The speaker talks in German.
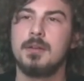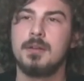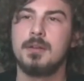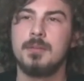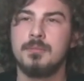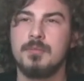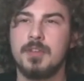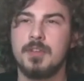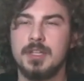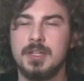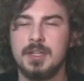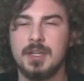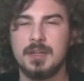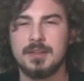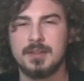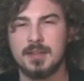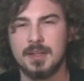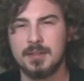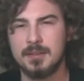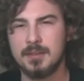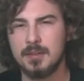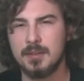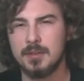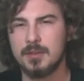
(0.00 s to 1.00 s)
Ähm, wenn ihr das
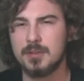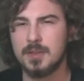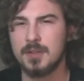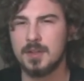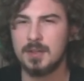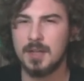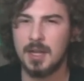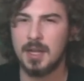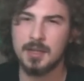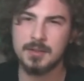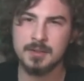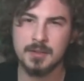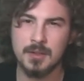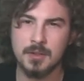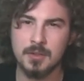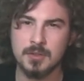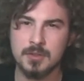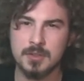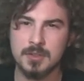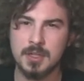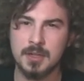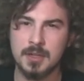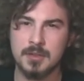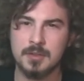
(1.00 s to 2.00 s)
Ganze aus der Nase
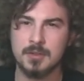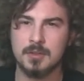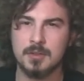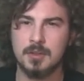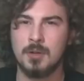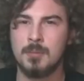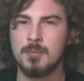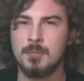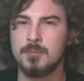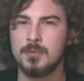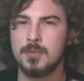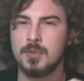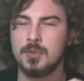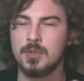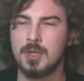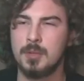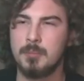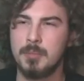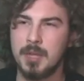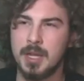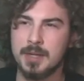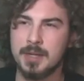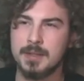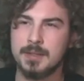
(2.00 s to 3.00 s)
auslasst, kommt
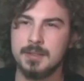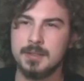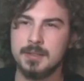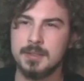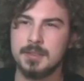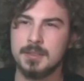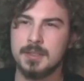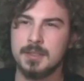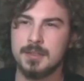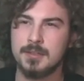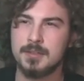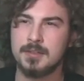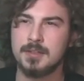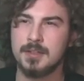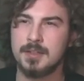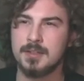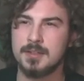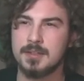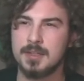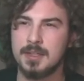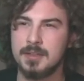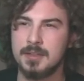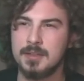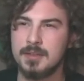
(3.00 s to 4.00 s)
oder merkt ihr, dass
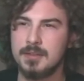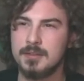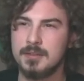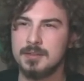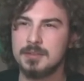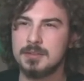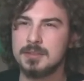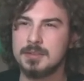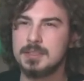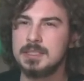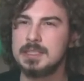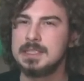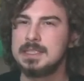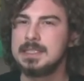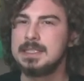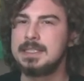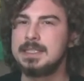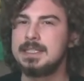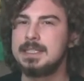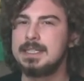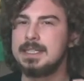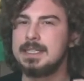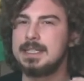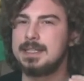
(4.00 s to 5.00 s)
das Ganze
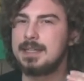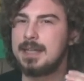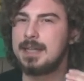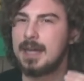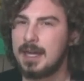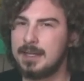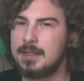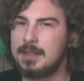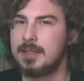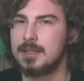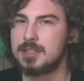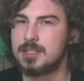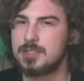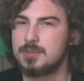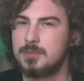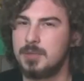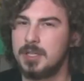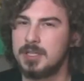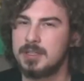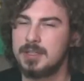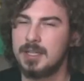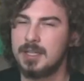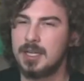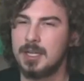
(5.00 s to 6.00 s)
anders
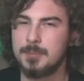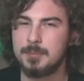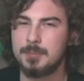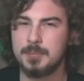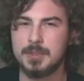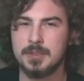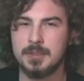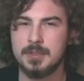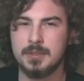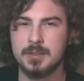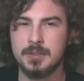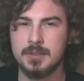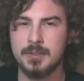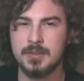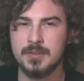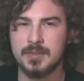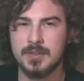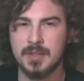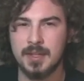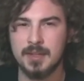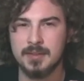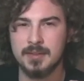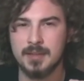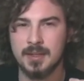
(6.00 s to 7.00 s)
schmeckt. Ihr habt eine
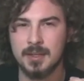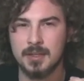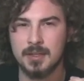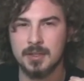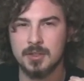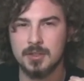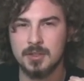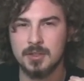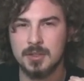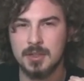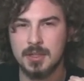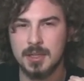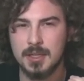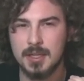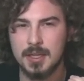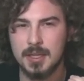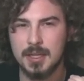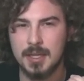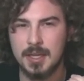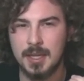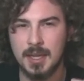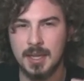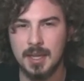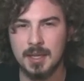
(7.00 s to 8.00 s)
sehr, sehr
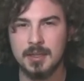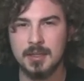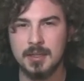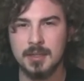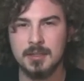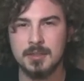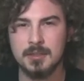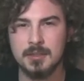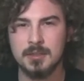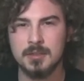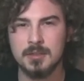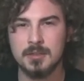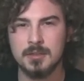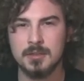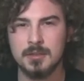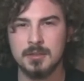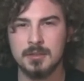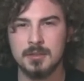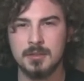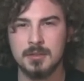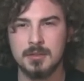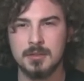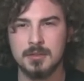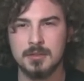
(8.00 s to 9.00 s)

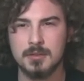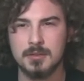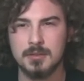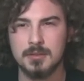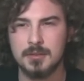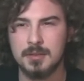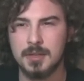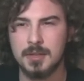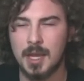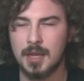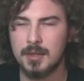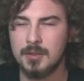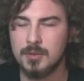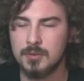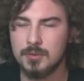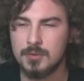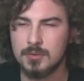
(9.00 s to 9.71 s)
erdige, äh, ja,